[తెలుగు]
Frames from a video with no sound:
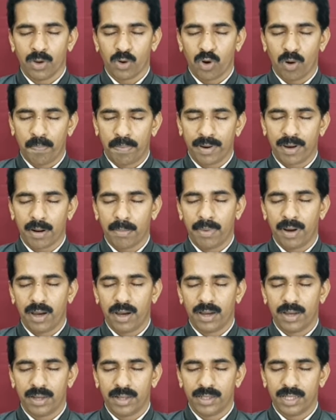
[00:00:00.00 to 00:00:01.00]
గొప్ప కృప
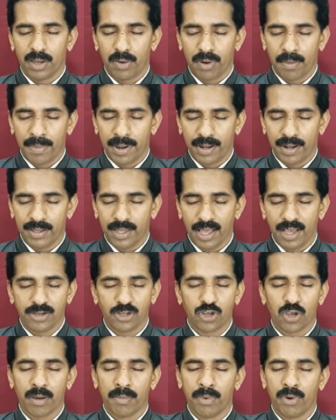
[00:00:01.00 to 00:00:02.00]
దేవ మీరు
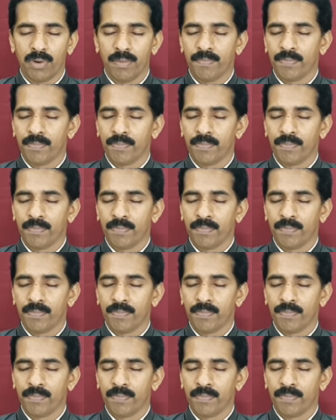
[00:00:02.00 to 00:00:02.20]
దయచేయము